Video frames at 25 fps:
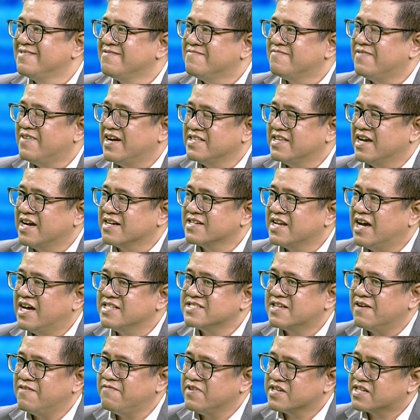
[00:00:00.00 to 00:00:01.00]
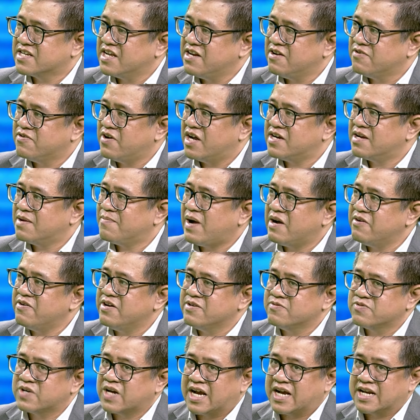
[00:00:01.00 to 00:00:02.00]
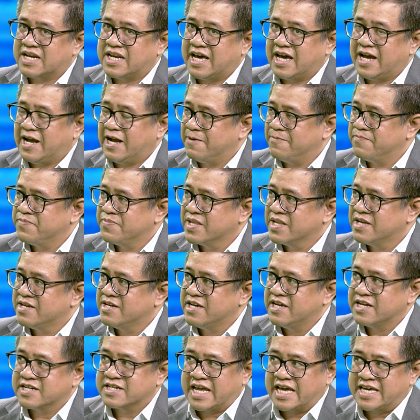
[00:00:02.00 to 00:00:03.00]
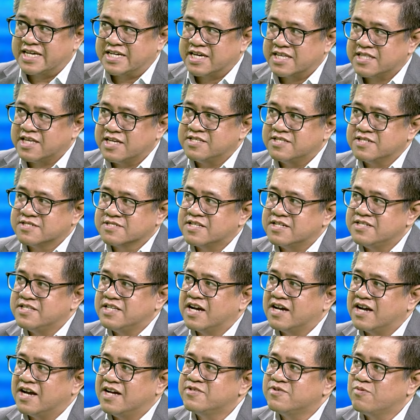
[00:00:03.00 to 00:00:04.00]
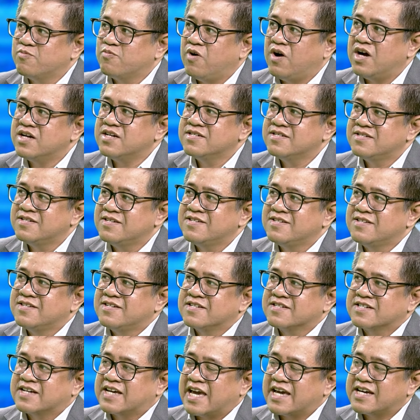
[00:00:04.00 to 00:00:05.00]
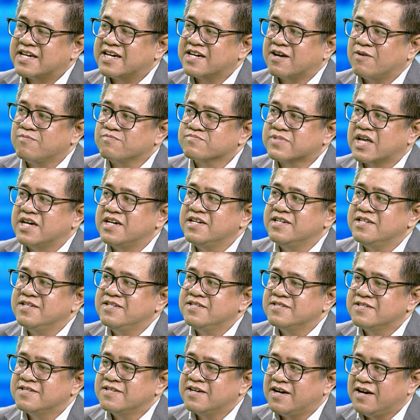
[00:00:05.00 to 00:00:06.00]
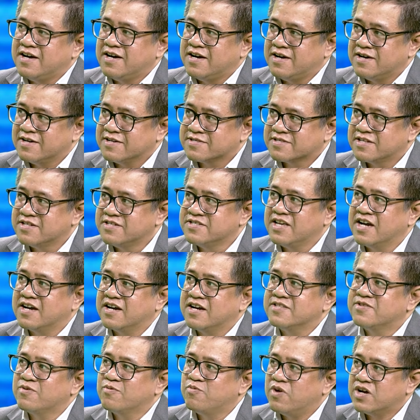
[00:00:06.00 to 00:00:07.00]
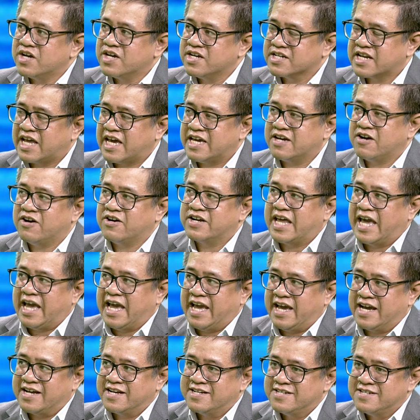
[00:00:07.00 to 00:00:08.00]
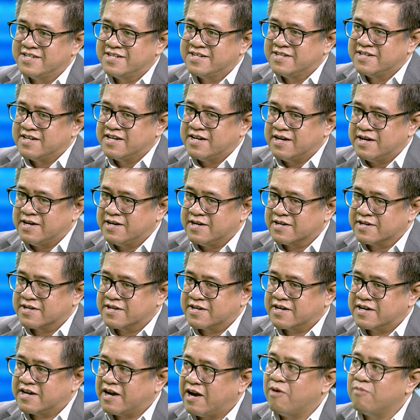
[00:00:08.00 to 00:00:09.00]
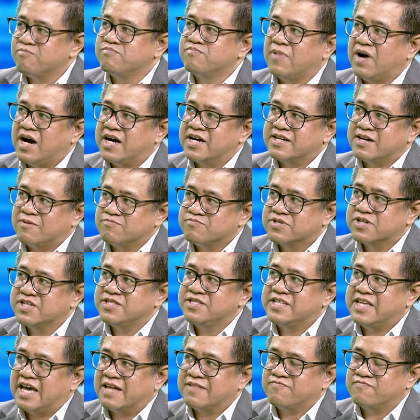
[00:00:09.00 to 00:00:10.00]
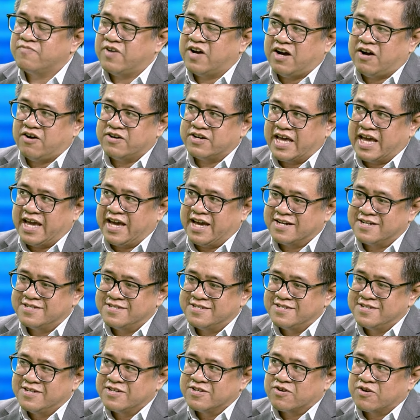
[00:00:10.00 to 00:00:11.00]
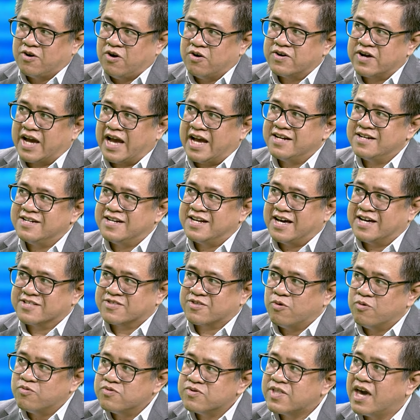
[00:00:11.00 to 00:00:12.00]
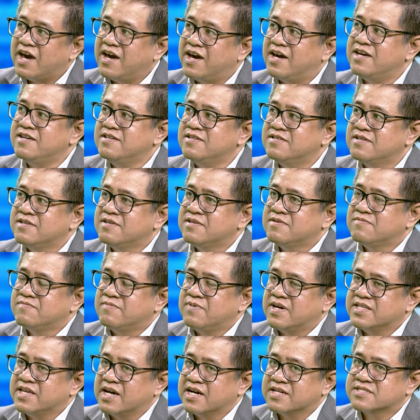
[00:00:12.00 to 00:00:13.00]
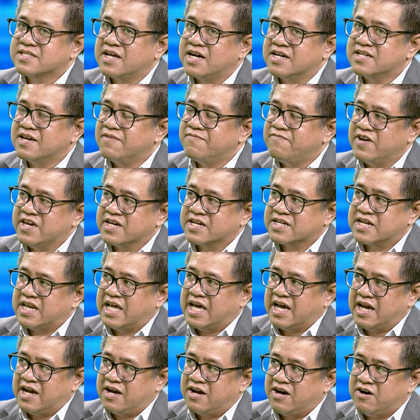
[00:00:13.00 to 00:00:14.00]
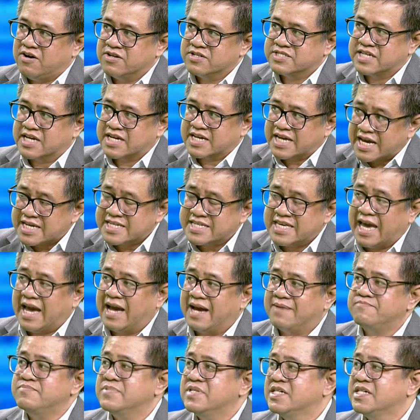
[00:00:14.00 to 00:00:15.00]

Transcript: và dẫn đến cái việc cái điều đó nó báo hiệu rằng là hiện nay cái thị trường tư nhân ở Trung Quốc các cái công ty uh, tư nhân ở Trung Quốc hiện nay họ đang Ờ, không mở rộng kinh doanh và họ đang cố gắng là thủ thế và dẫn tới cái việc là họ sẽ cắt giảm